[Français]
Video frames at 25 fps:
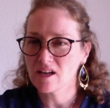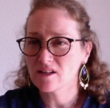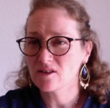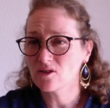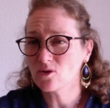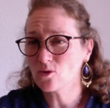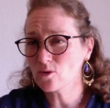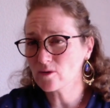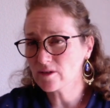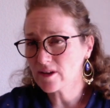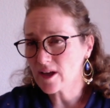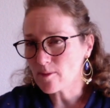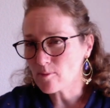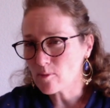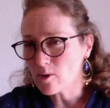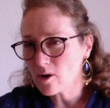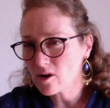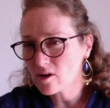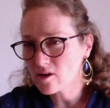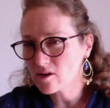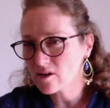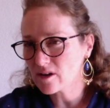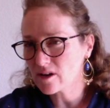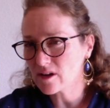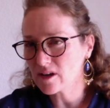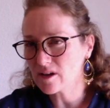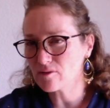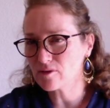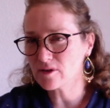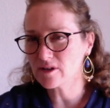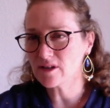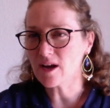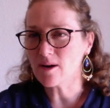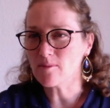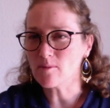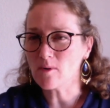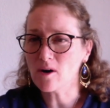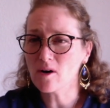Donc d'abord,
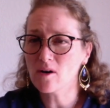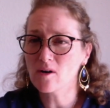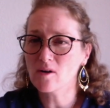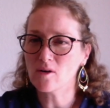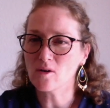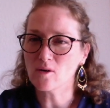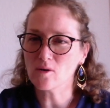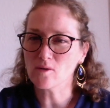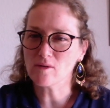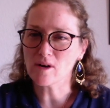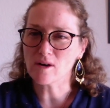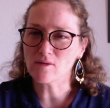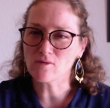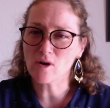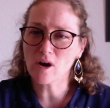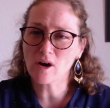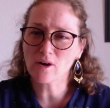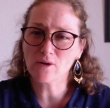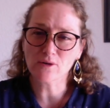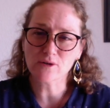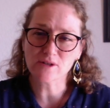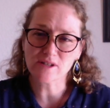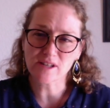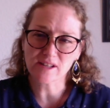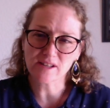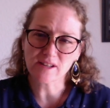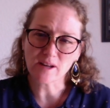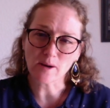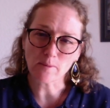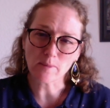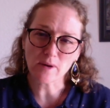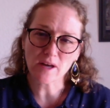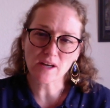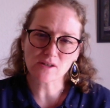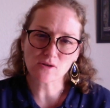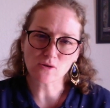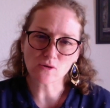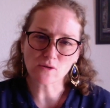évidemment, on va voir que c'est un
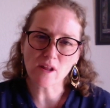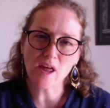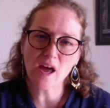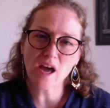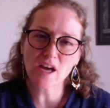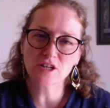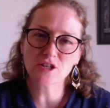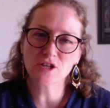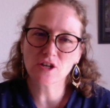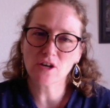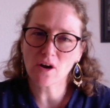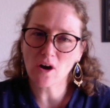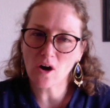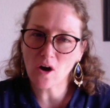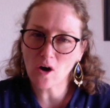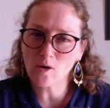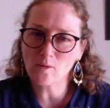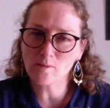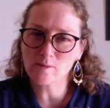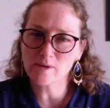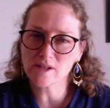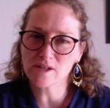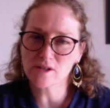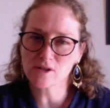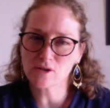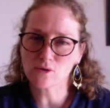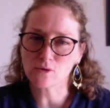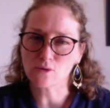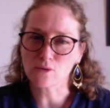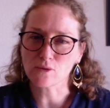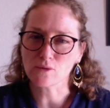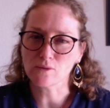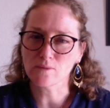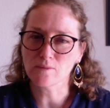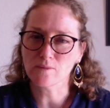personnage ambitieux.